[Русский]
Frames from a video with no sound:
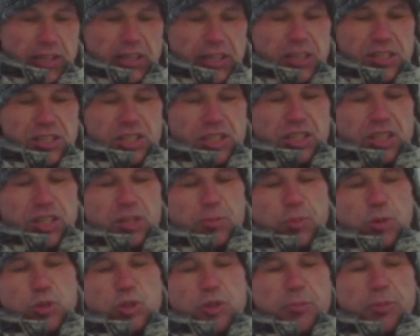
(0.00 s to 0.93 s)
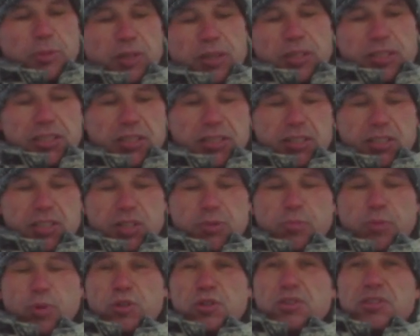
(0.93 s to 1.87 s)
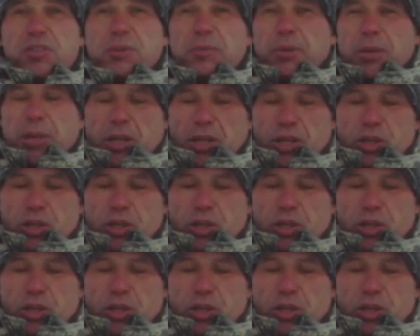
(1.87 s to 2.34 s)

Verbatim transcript: Также этот способ с использованием